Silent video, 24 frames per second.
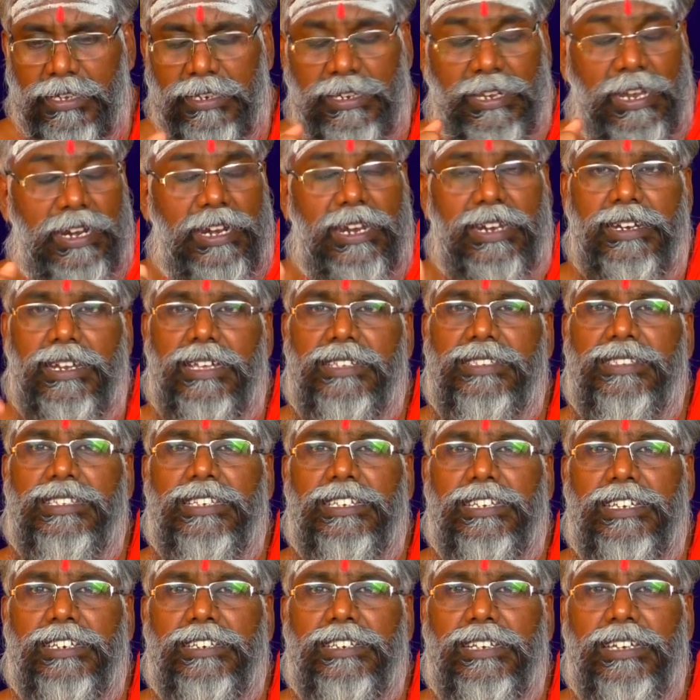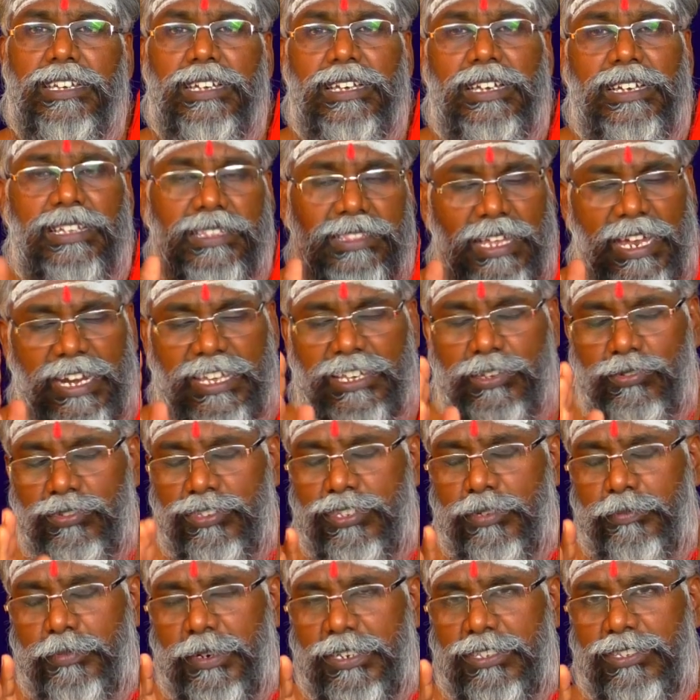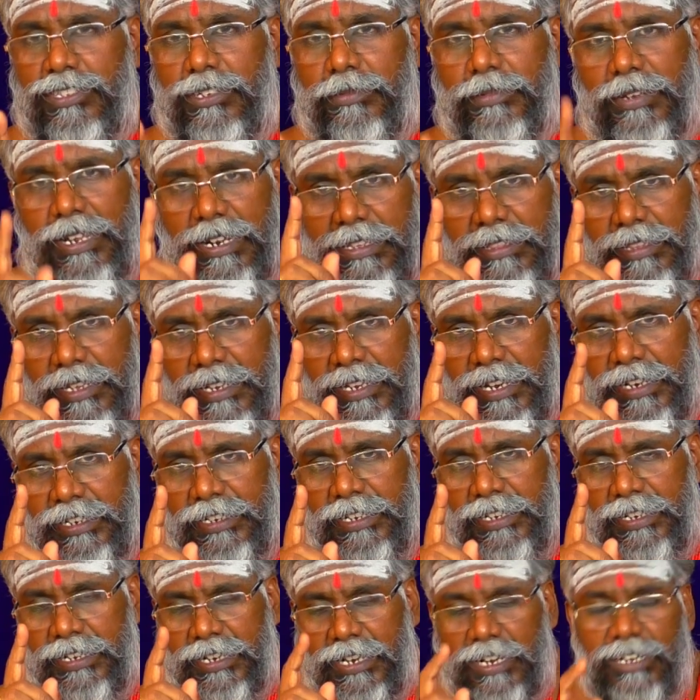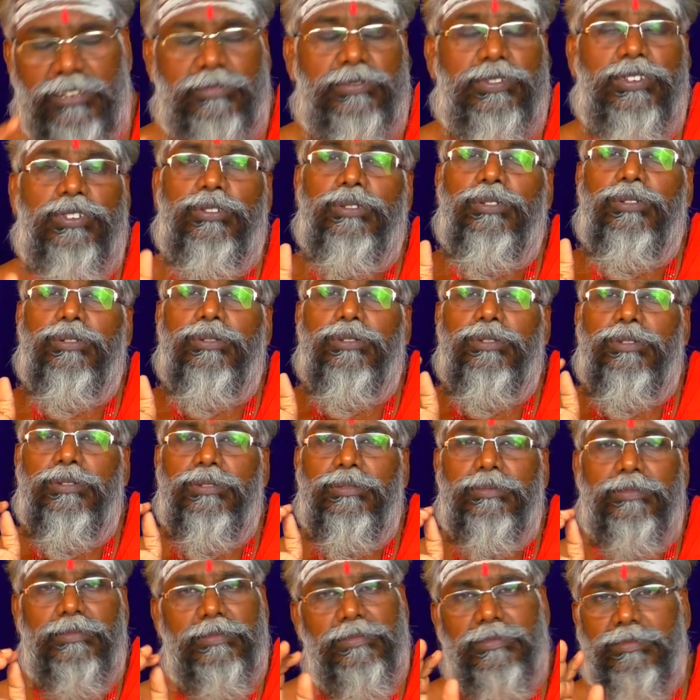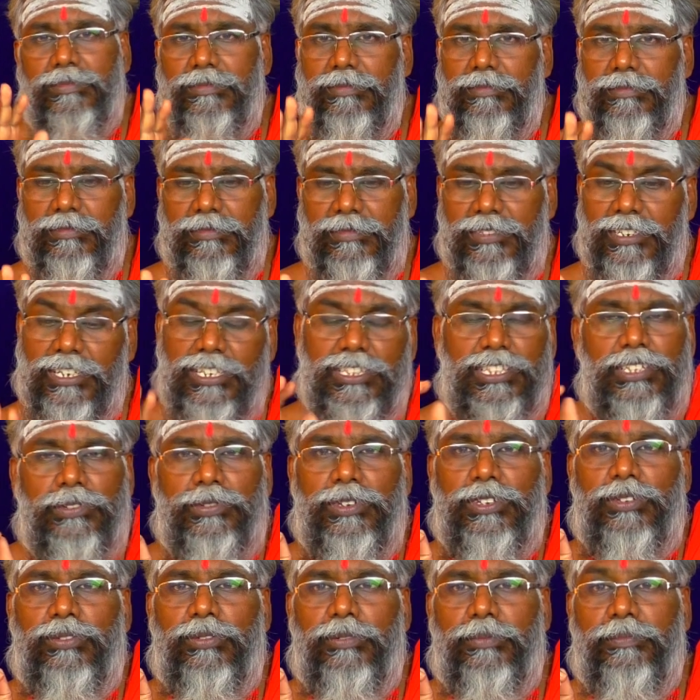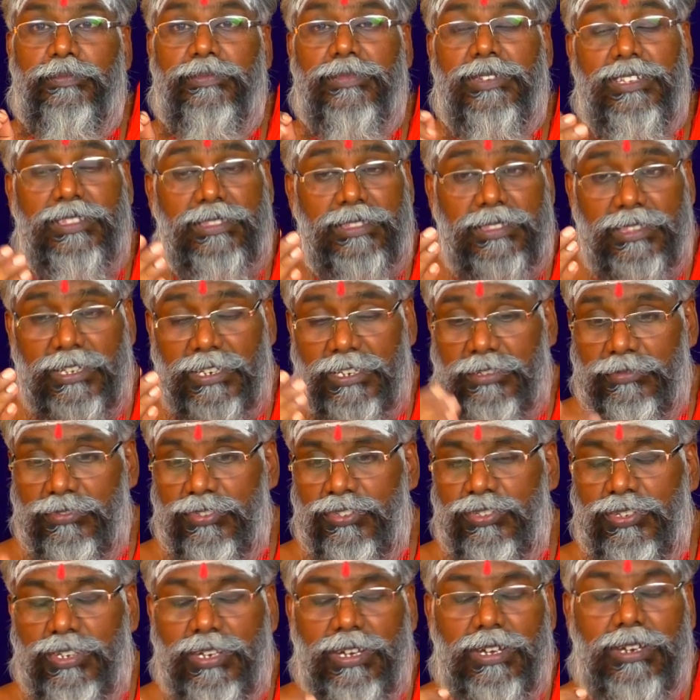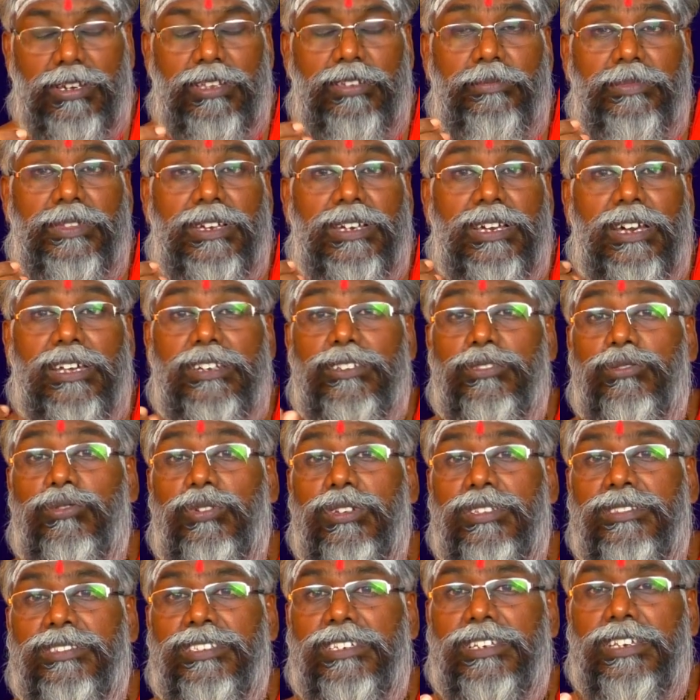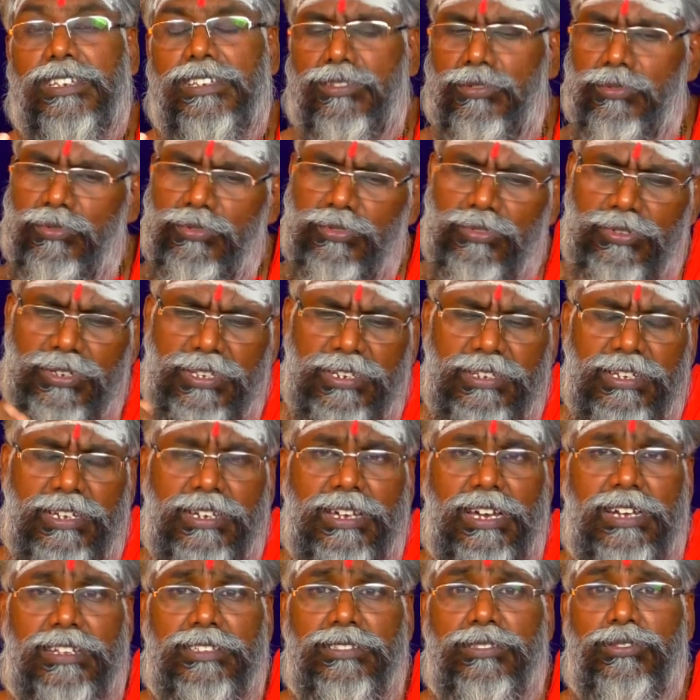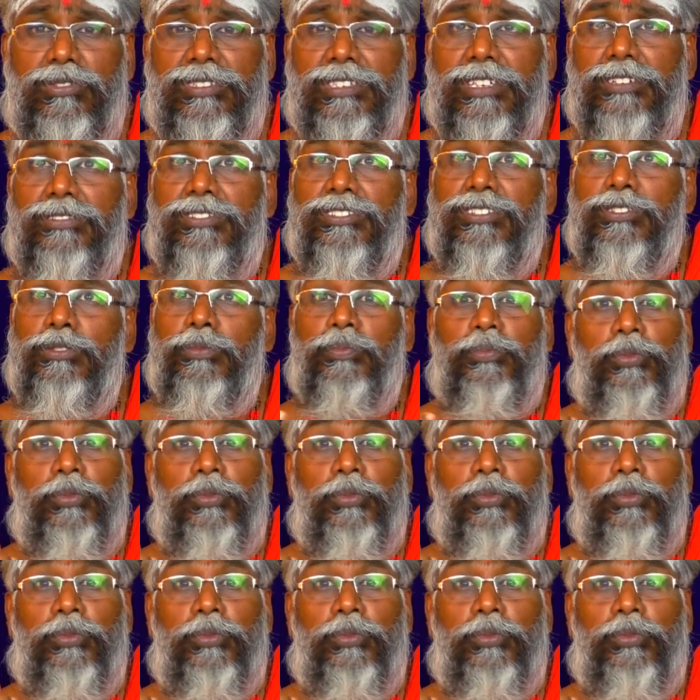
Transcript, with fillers: நல்லா நசுக்கிட்டு தலைக்கு வச்சு படுத்தவனால் இந்த கெட்ட கனவையும் நிறுத்தி வைக்கும் இத்தனை விஷயங்களையும் இந்த கருந்தொலைசிக்கு இருக்குது இன்னும் கூட இருக்குது கருந்தோசையை வச்சுன்னு